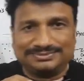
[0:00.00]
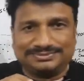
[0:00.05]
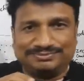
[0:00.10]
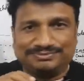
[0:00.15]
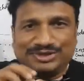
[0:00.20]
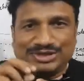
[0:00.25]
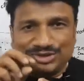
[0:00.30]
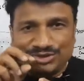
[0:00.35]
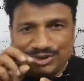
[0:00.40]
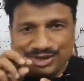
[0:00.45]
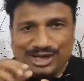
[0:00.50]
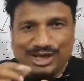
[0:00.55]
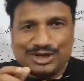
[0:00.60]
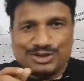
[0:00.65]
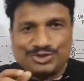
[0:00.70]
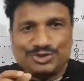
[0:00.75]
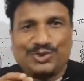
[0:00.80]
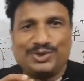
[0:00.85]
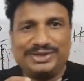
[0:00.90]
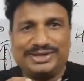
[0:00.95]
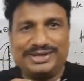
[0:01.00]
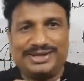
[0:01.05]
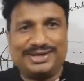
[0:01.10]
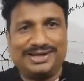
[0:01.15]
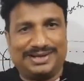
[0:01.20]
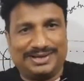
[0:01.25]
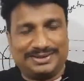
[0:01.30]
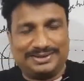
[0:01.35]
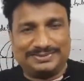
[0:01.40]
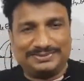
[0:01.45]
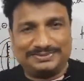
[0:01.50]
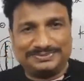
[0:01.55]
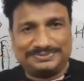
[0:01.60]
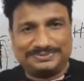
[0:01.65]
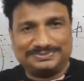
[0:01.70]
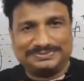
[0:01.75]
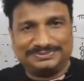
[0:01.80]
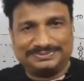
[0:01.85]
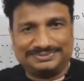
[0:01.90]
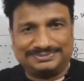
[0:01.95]
में जो इलेक्ट्रॉन निकला
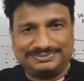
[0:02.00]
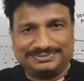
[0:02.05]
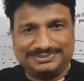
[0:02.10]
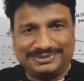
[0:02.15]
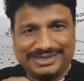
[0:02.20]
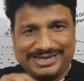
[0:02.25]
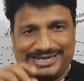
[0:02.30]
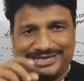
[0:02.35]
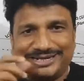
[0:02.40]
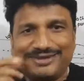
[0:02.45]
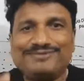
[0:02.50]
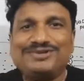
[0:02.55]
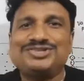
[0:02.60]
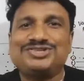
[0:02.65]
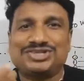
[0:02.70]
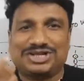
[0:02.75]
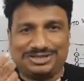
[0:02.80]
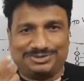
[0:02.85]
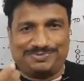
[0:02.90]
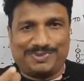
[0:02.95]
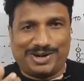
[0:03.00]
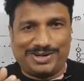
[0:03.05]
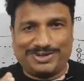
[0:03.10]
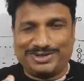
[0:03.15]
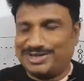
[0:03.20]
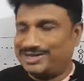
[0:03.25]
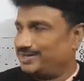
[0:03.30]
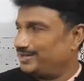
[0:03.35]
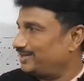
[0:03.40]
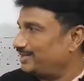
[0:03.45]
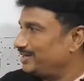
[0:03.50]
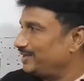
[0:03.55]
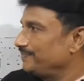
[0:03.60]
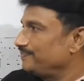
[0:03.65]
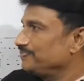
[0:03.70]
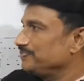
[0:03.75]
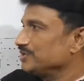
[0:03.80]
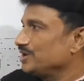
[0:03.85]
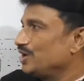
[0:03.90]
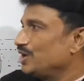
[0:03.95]
नेगेटिवली चार्ज पार्टिकल निकला
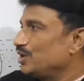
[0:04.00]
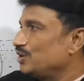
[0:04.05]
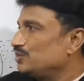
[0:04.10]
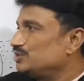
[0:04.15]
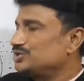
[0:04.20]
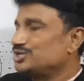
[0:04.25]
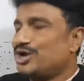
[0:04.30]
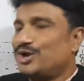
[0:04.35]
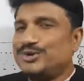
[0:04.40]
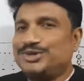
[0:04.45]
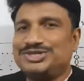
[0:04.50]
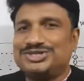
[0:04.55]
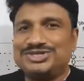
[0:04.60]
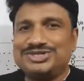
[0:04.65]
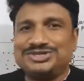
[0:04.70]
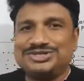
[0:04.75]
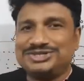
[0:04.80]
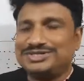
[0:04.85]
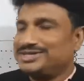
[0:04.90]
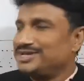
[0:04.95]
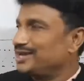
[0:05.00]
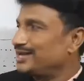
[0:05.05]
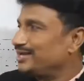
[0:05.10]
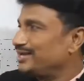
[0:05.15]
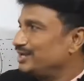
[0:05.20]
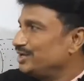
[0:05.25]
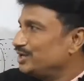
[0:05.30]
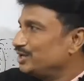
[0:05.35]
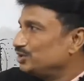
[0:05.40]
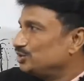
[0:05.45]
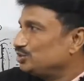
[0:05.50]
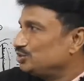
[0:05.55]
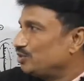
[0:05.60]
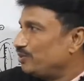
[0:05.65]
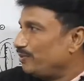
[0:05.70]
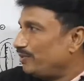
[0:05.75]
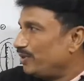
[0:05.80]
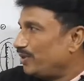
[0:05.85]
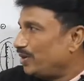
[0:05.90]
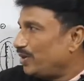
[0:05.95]
उसका ओरिजिनेशन क्या है तो
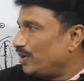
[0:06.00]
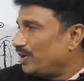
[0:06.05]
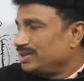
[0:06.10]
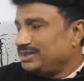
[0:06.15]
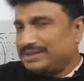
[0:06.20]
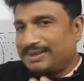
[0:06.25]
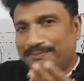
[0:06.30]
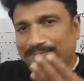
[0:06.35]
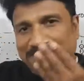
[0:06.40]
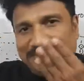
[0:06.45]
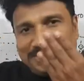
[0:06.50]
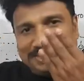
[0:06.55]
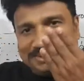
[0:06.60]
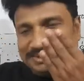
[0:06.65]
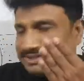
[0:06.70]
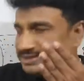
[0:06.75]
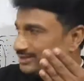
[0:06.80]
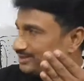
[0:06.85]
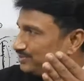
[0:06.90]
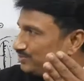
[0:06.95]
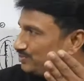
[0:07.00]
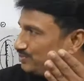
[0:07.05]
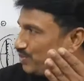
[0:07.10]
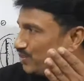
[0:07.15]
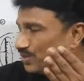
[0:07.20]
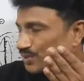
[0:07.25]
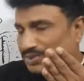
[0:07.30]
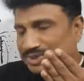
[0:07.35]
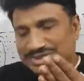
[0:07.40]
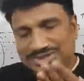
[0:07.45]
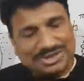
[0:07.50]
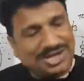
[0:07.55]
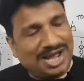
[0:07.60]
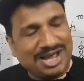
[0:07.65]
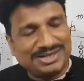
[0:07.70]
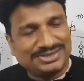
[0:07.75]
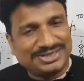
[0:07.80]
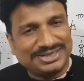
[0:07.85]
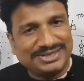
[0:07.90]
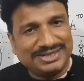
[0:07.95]
ऑन द मेथ वो और
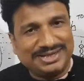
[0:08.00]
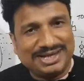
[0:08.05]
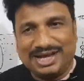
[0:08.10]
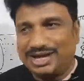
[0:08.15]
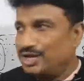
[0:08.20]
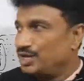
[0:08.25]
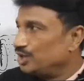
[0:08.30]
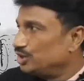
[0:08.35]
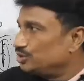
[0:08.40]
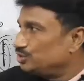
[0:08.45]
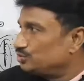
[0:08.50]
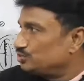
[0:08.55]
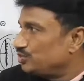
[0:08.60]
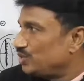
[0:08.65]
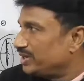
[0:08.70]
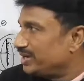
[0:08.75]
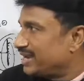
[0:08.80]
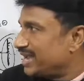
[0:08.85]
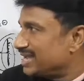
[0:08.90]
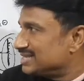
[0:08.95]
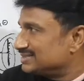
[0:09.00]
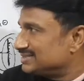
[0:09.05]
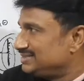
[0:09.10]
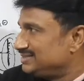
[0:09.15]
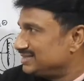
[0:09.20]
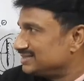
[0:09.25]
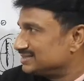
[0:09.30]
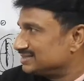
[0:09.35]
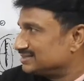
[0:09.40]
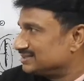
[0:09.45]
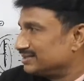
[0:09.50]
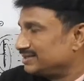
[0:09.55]
कहाँ से निकला तो वो गैसियस